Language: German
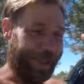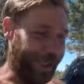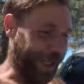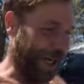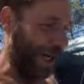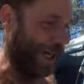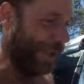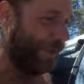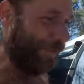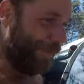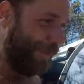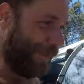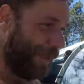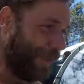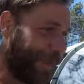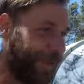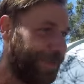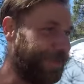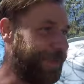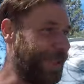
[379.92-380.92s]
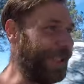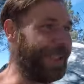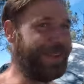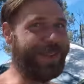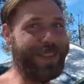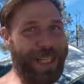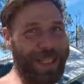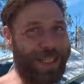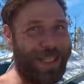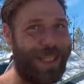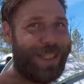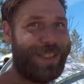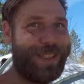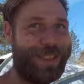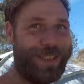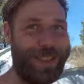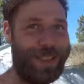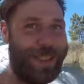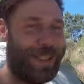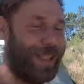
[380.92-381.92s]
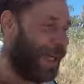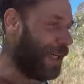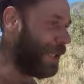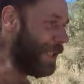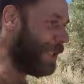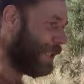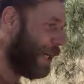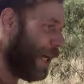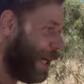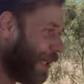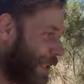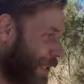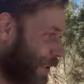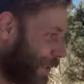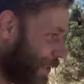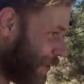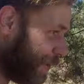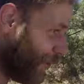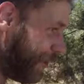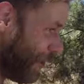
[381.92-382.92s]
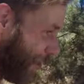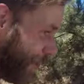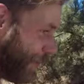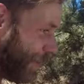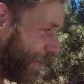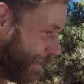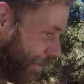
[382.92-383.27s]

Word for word: Jan, du hast mir eine sehr geile, lange Nachricht geschickt.